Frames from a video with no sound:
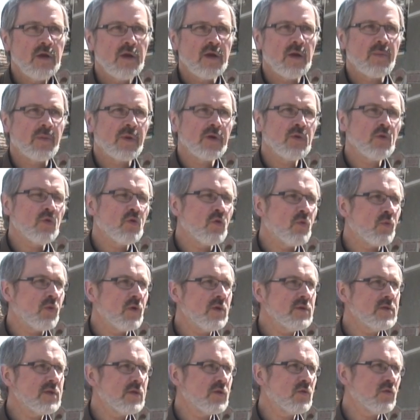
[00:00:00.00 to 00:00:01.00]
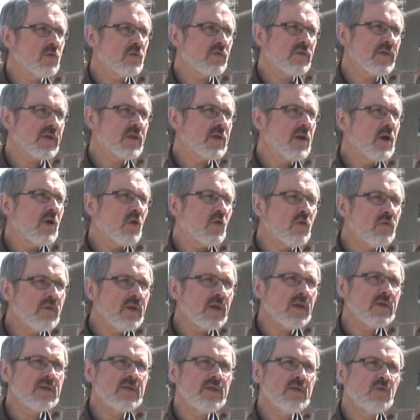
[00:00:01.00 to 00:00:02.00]
et après, donc, le problème, c'est qu'en fait,
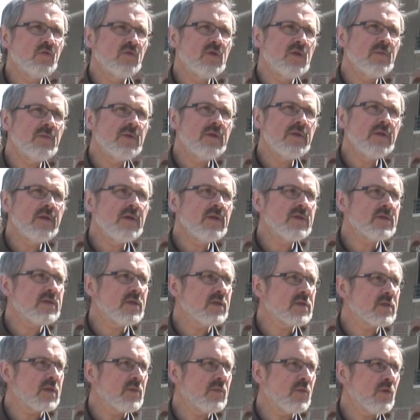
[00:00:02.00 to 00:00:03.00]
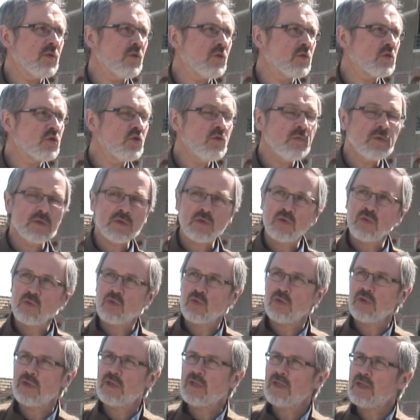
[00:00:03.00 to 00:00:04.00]
revenir ici tout déminer, c'est extrêmement dangereux parce que
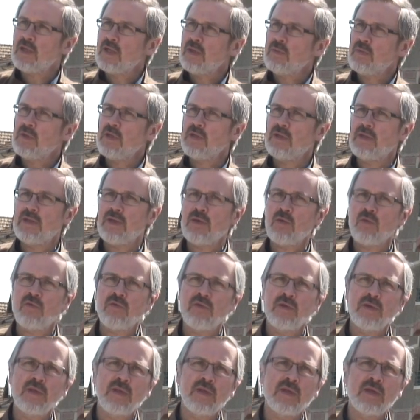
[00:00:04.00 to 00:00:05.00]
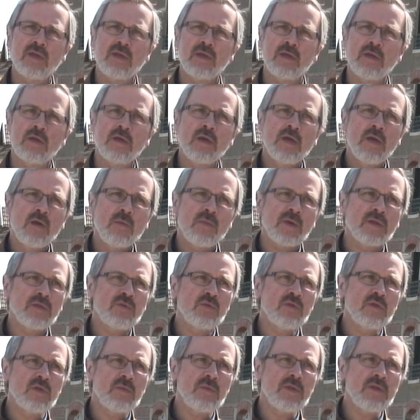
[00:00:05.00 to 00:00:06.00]
bon, les militaires ont fait des parties
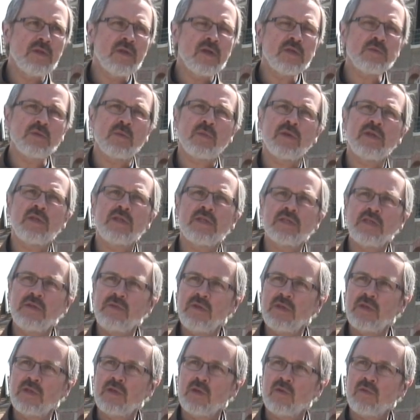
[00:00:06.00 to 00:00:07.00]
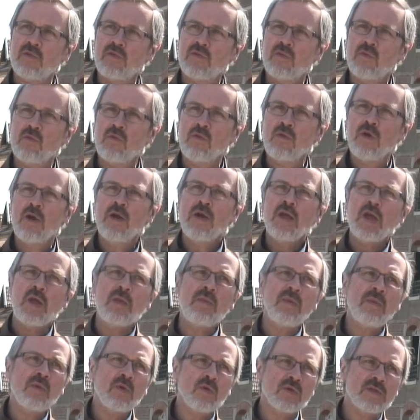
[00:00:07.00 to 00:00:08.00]
de déminage, après, il y a les civils qui en font, et
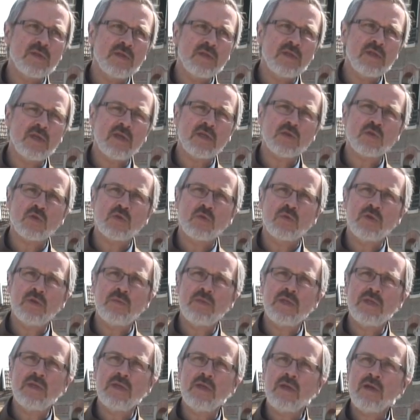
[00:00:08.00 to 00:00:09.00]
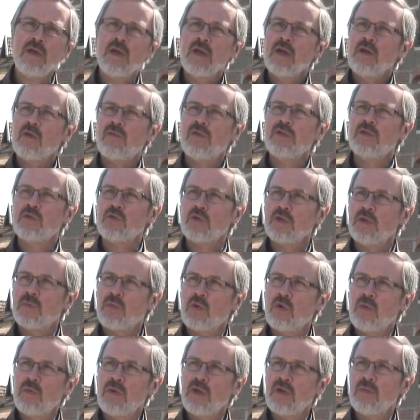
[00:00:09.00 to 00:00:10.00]
même quand ces régions sont déminées, en fait, il y a toujours des
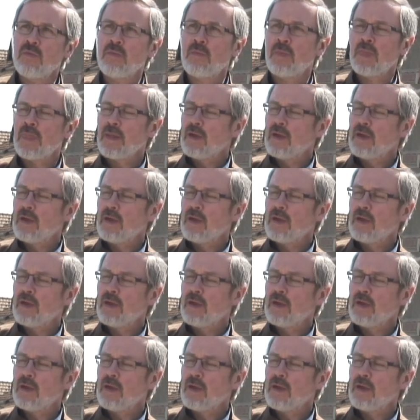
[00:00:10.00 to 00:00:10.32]
problèmes.